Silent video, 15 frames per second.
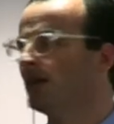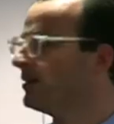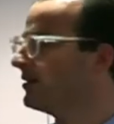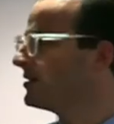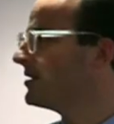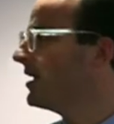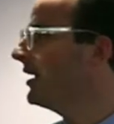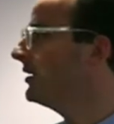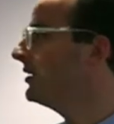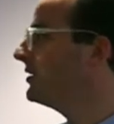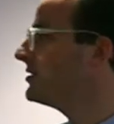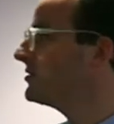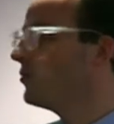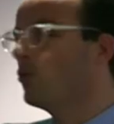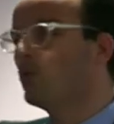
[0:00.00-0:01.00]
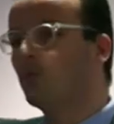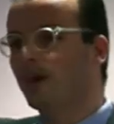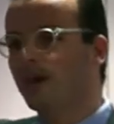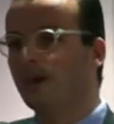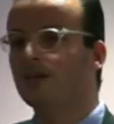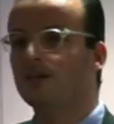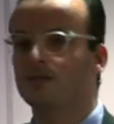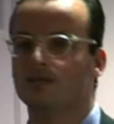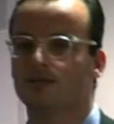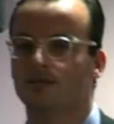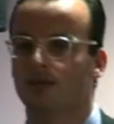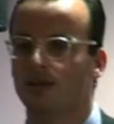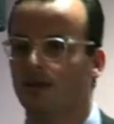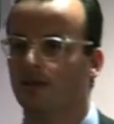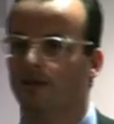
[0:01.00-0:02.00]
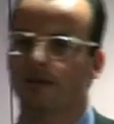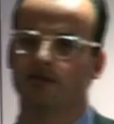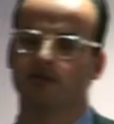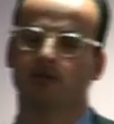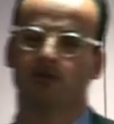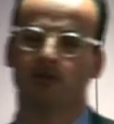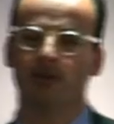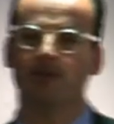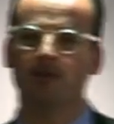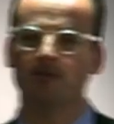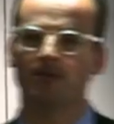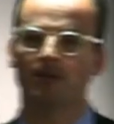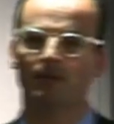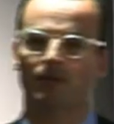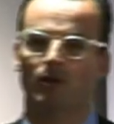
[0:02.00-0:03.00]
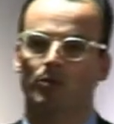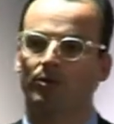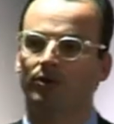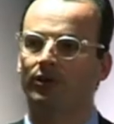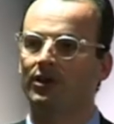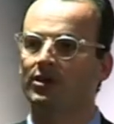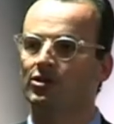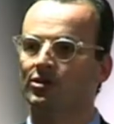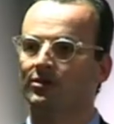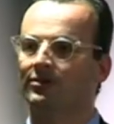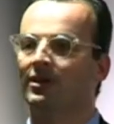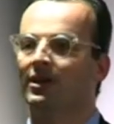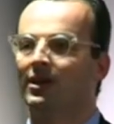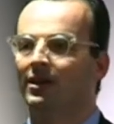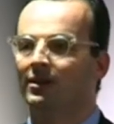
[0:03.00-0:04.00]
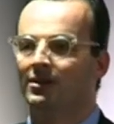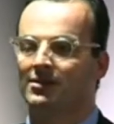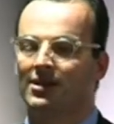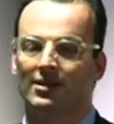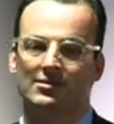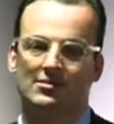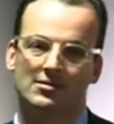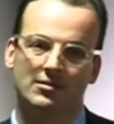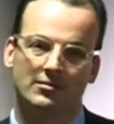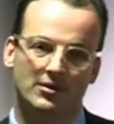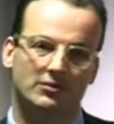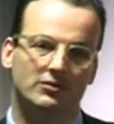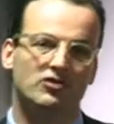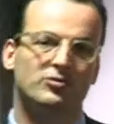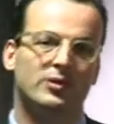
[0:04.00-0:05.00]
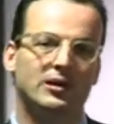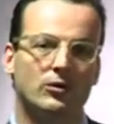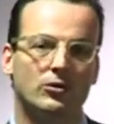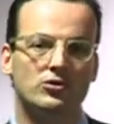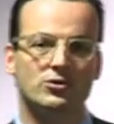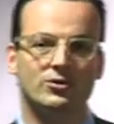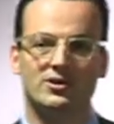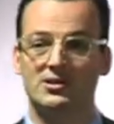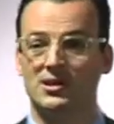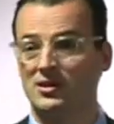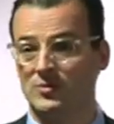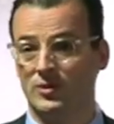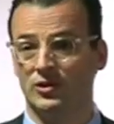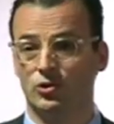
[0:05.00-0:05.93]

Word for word: Das eine ist oben rechts äh, klassisch Data Center Operation. Das heißt, die Riverbed-Lösung ist erstmal